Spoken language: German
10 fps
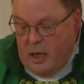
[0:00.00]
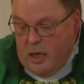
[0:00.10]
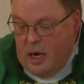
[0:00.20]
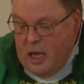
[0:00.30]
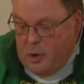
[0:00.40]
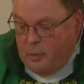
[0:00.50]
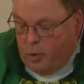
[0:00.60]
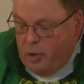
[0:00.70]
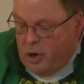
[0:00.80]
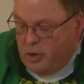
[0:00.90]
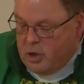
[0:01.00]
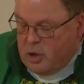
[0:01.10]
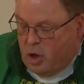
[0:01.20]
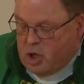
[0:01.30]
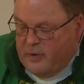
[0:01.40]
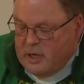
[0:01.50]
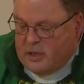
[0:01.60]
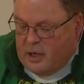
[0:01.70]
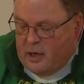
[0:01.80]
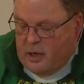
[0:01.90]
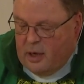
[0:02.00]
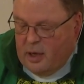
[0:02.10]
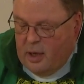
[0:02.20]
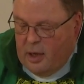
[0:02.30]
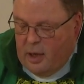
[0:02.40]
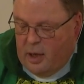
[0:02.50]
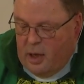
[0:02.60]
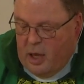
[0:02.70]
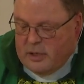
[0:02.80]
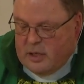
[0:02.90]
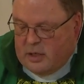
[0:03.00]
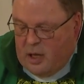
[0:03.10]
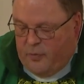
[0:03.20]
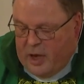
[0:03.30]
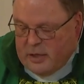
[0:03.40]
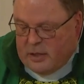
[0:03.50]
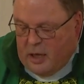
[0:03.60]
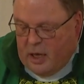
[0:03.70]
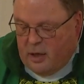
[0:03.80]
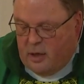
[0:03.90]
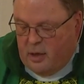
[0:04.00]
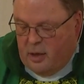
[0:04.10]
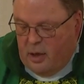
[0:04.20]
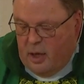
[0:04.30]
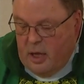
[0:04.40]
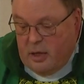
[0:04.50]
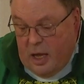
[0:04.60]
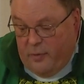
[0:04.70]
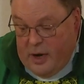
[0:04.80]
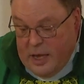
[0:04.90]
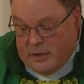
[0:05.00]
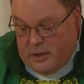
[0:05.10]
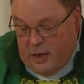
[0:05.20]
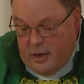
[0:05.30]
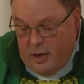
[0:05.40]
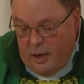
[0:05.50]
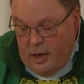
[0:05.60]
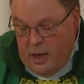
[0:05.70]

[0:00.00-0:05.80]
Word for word: Ihr lieben Brüder und auch Schwestern, es ist die Fastnacht, ich darf lästern.